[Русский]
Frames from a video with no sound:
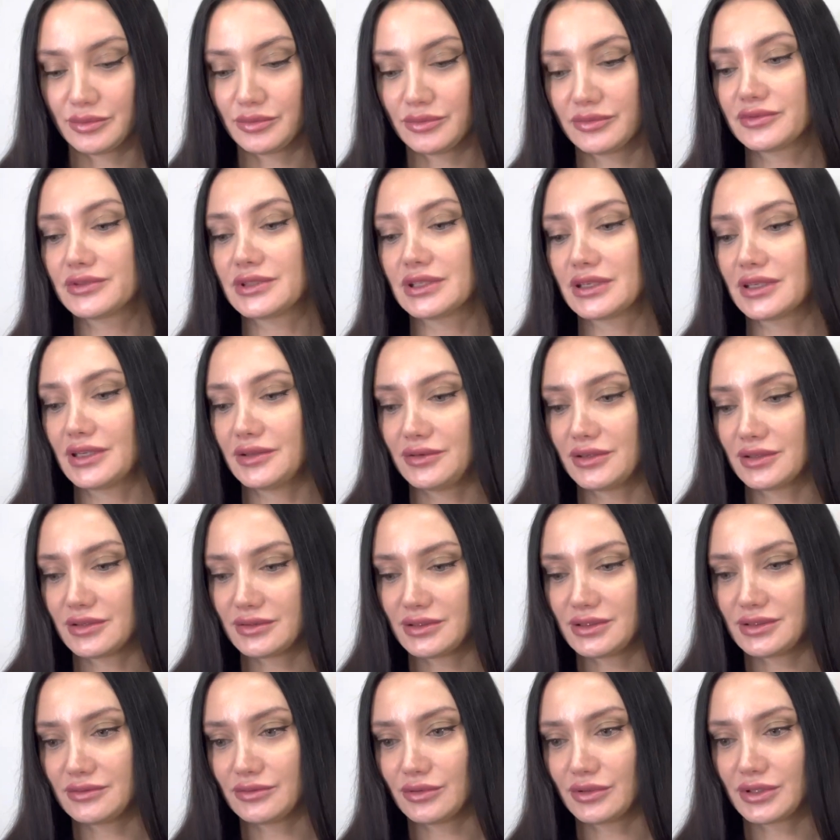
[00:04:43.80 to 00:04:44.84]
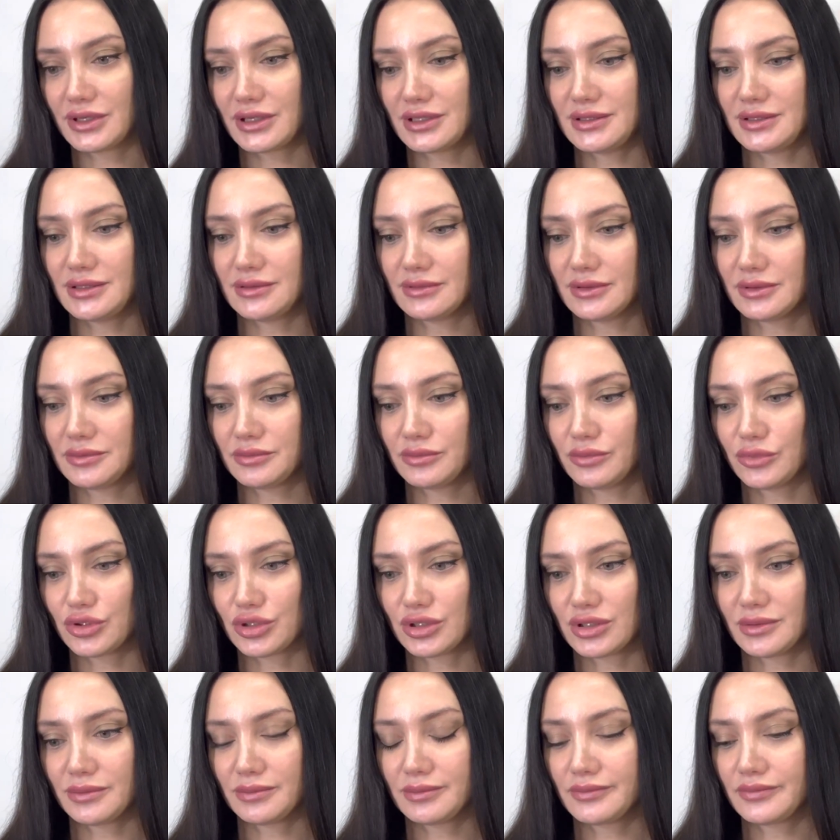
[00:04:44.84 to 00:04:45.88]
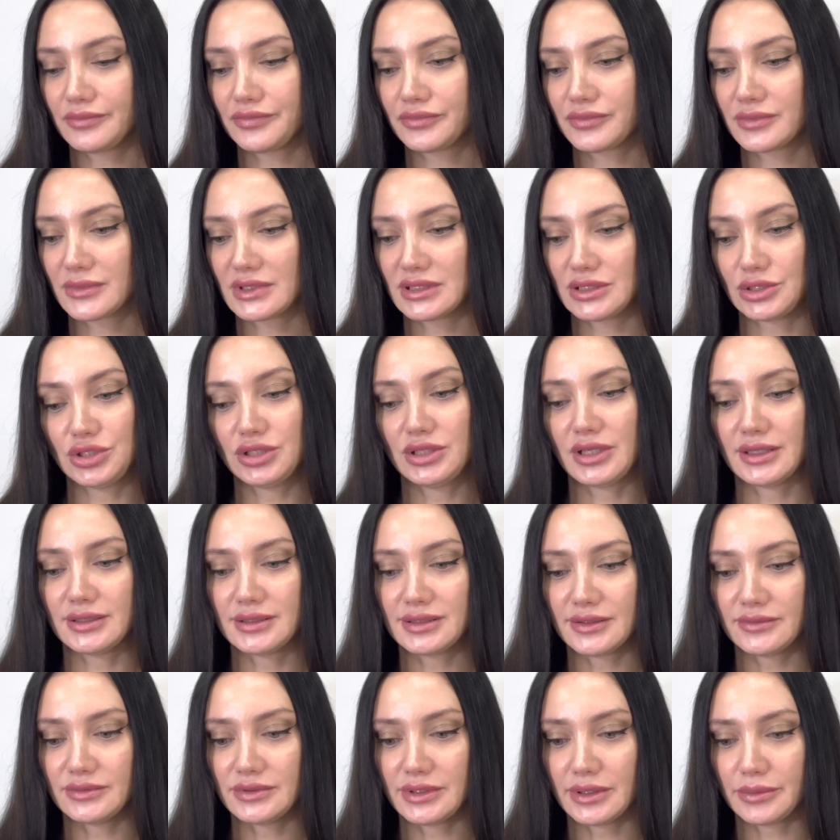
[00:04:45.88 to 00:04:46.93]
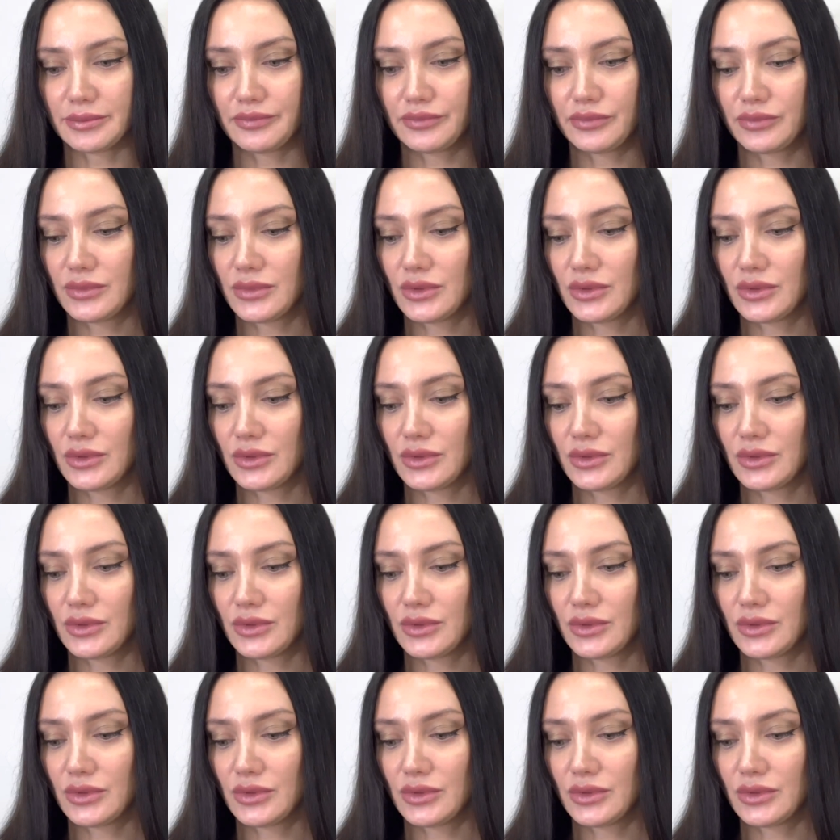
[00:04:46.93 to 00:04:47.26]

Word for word: фотографировать его красиво можно сочетать со всем.